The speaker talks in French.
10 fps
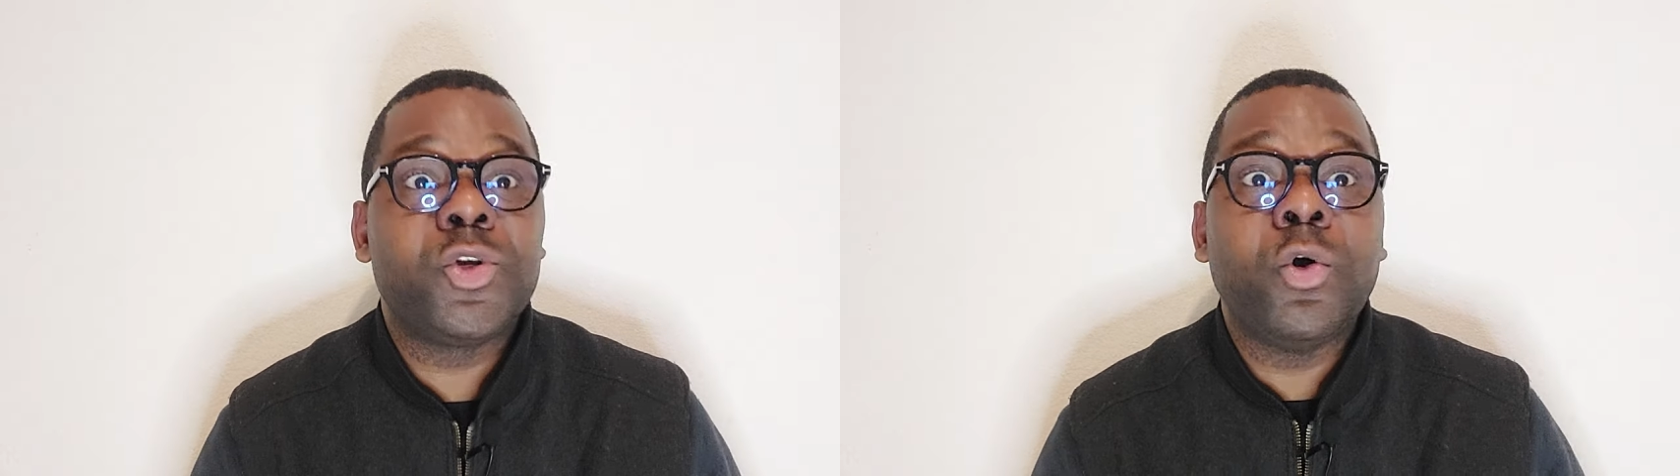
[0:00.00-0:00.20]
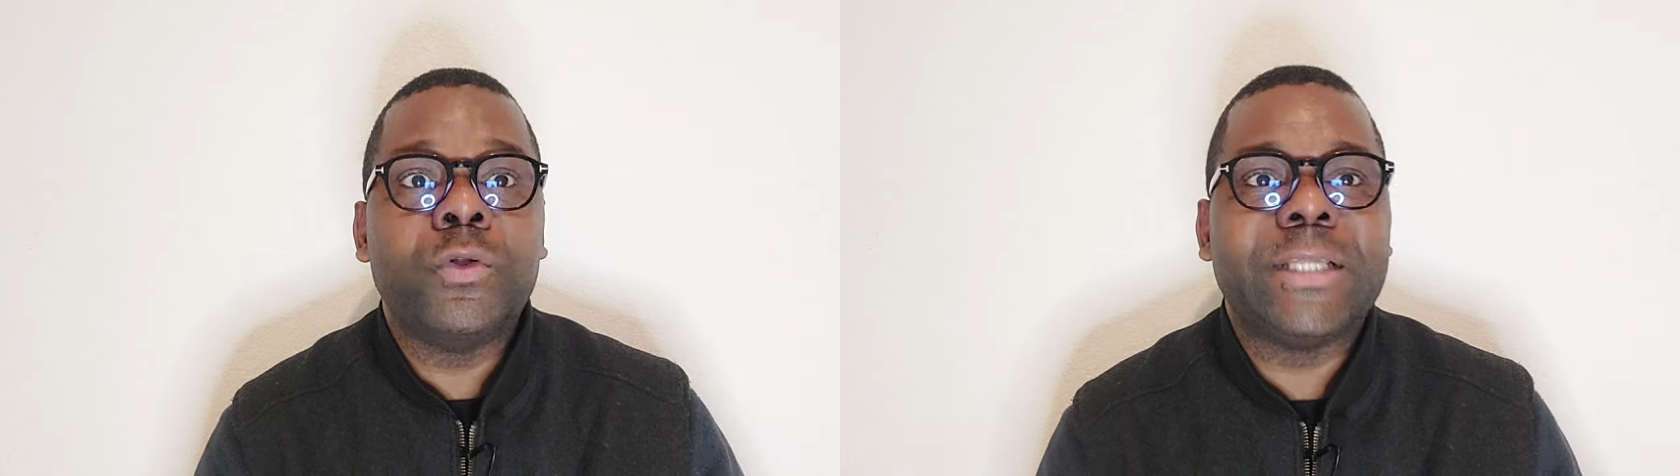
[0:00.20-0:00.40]

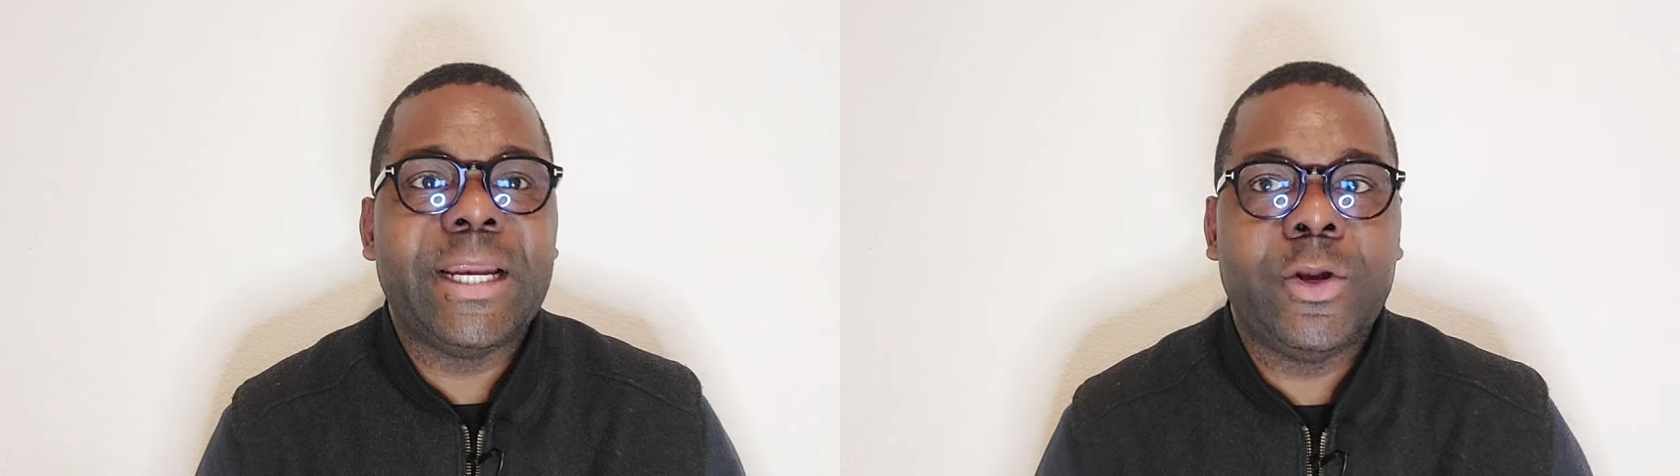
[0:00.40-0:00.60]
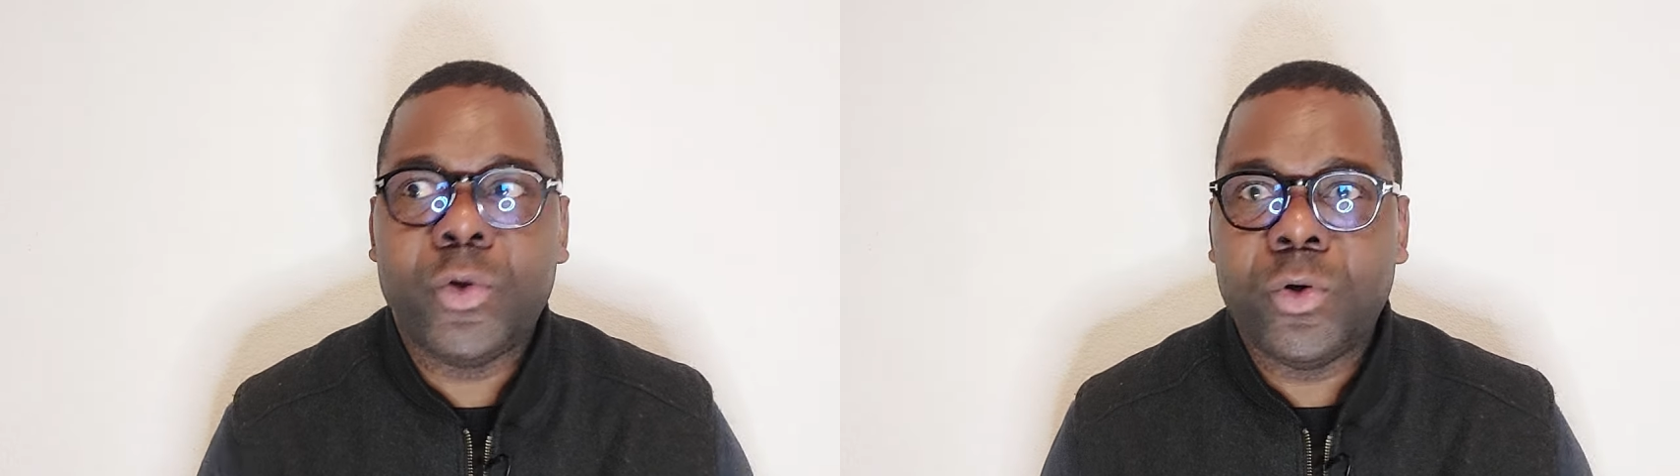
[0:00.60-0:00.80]

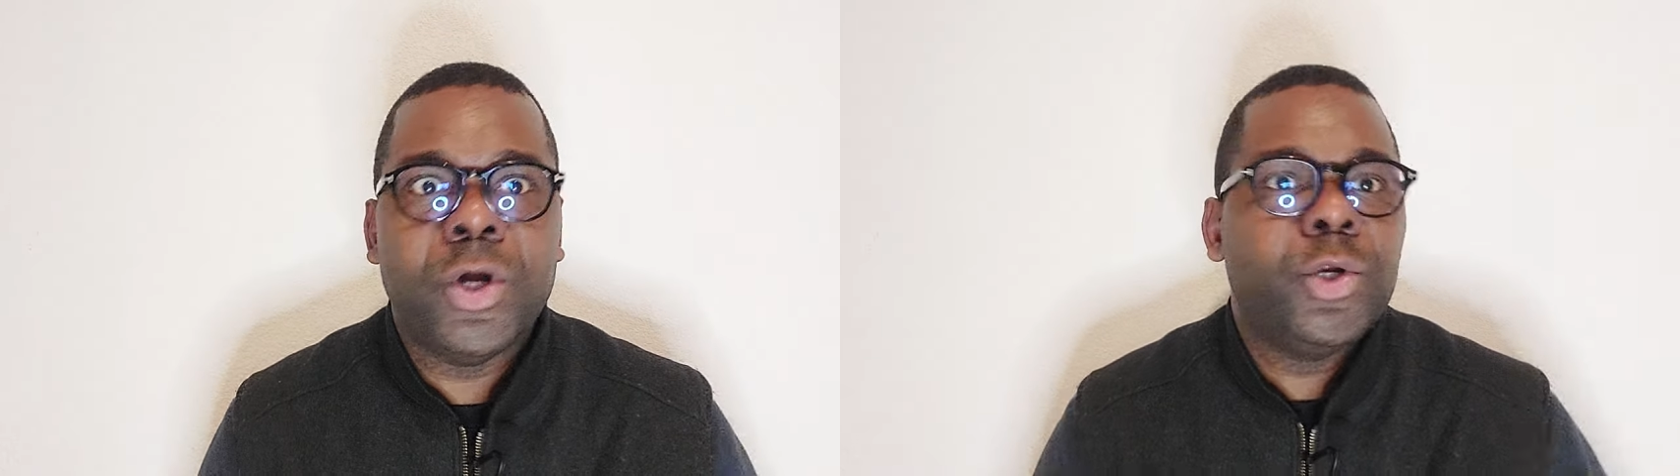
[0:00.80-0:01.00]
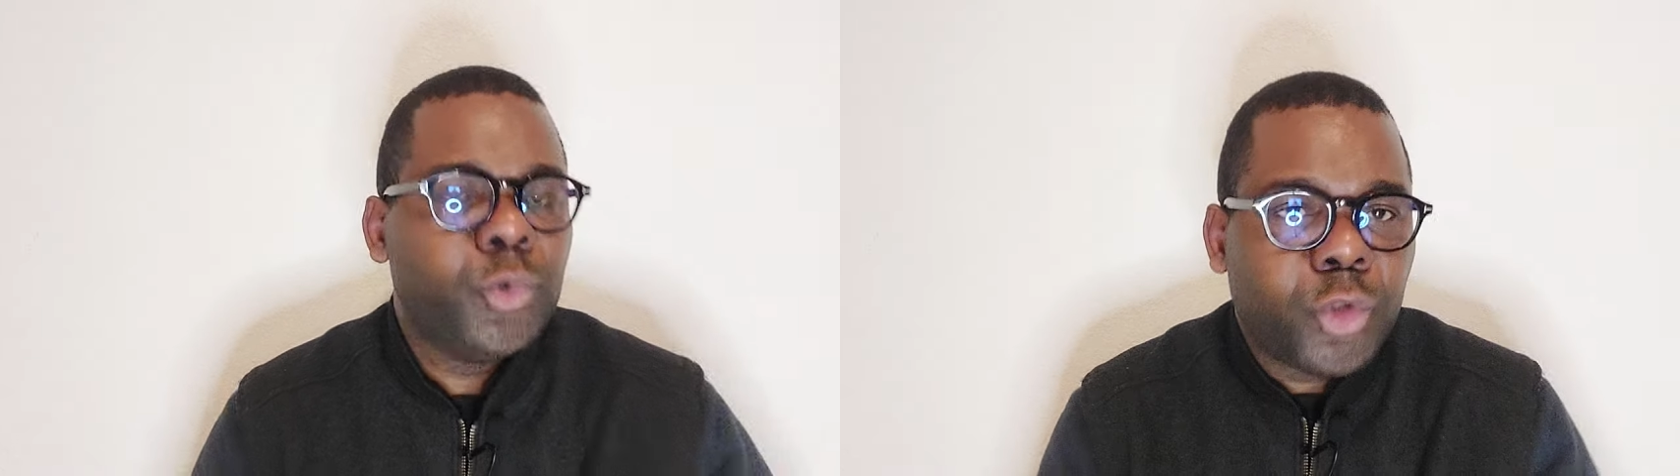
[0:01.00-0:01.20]
Audrey Lelo.
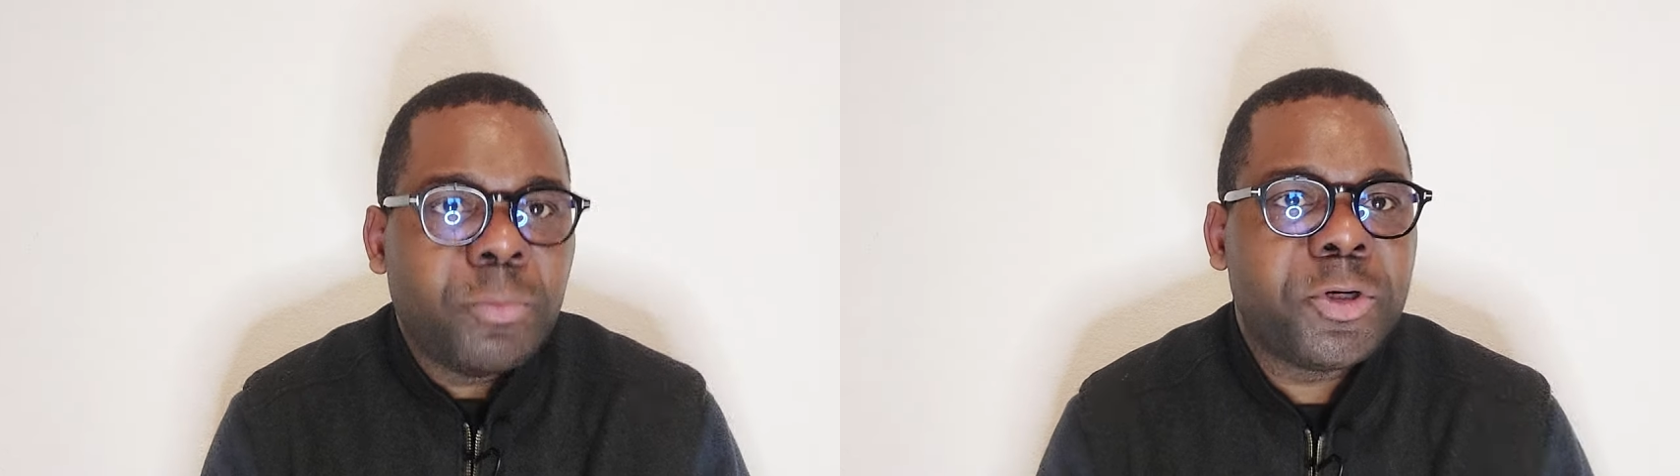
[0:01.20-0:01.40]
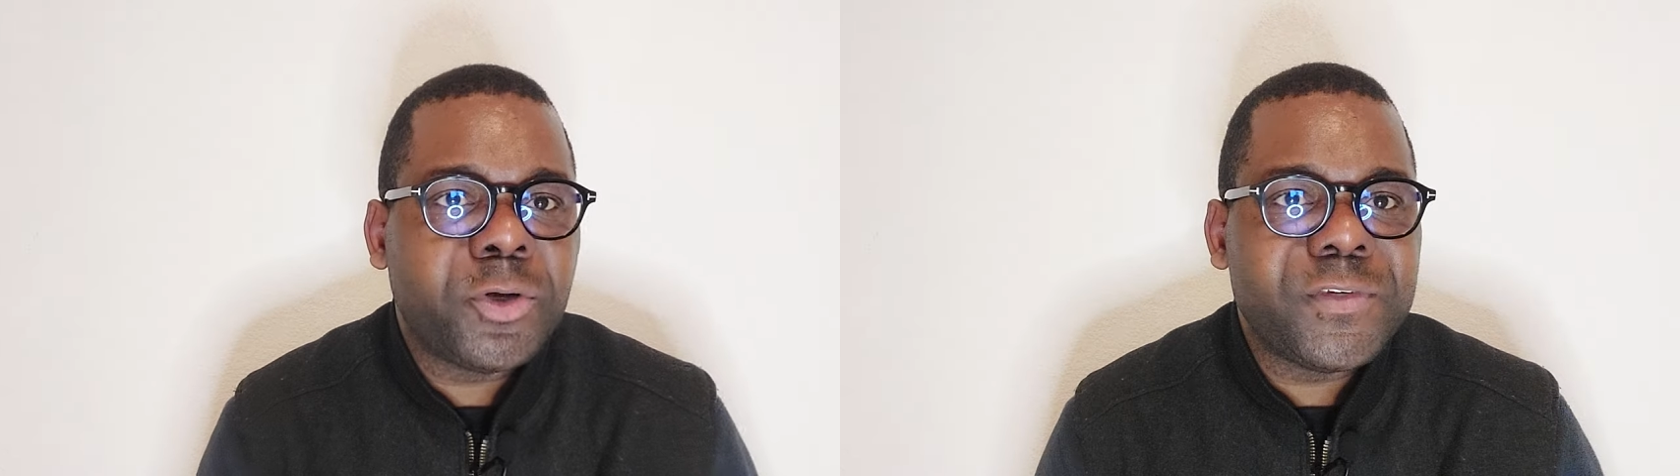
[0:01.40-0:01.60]
Nous
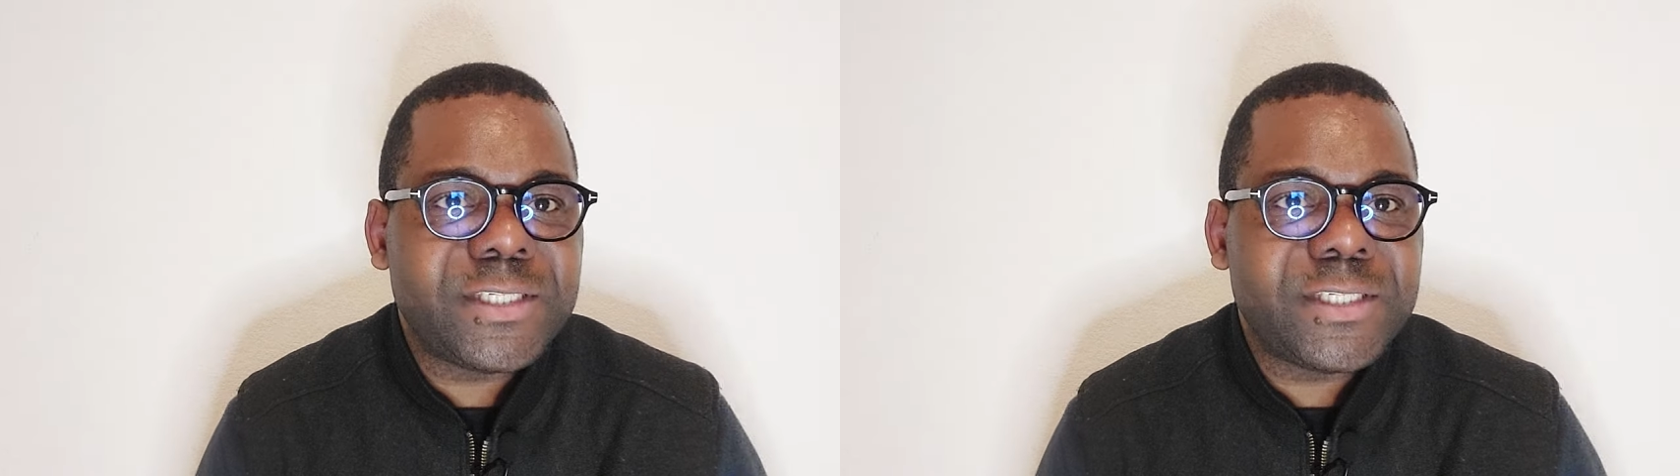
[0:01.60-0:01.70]
demandons